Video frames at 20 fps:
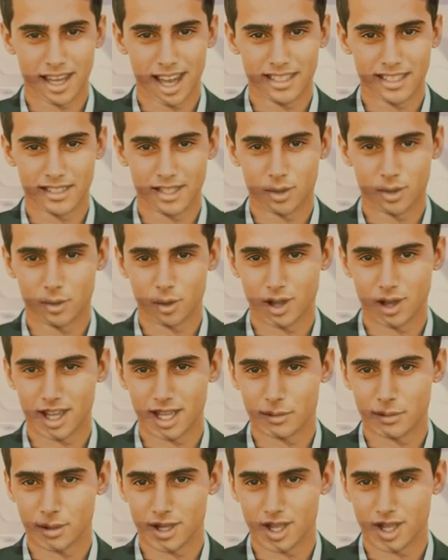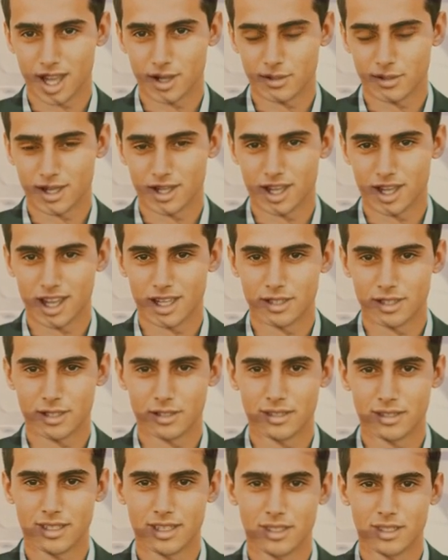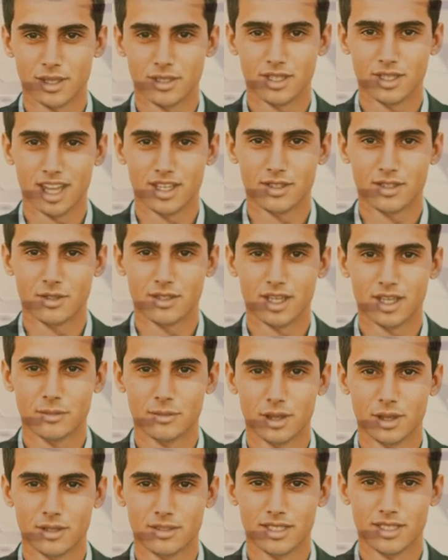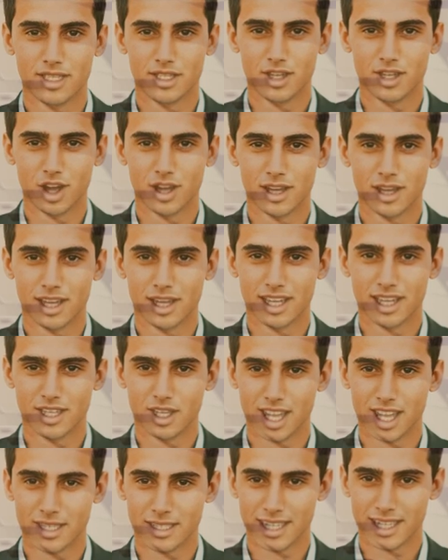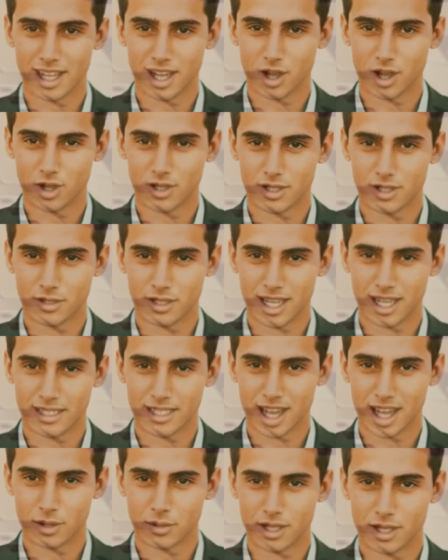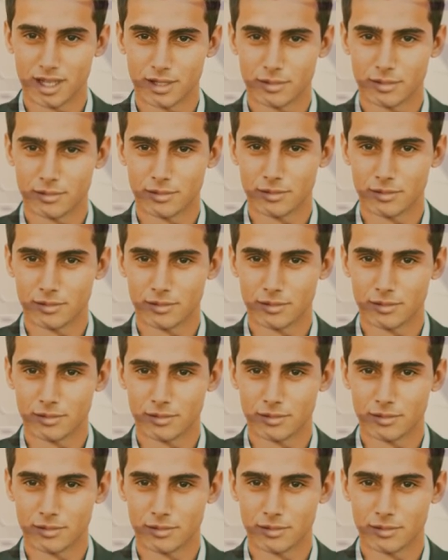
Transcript: case o luoghi specifici e sono stati oggetto di numerose storie e leggende nel corso dei secoli.